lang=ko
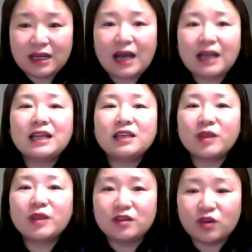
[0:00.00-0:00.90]
하나님의
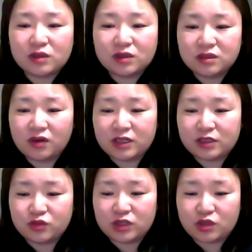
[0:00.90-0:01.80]
능력을 드러낼
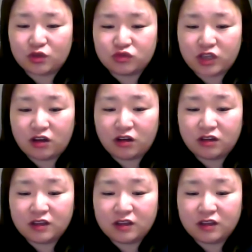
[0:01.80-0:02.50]
수 있었고요.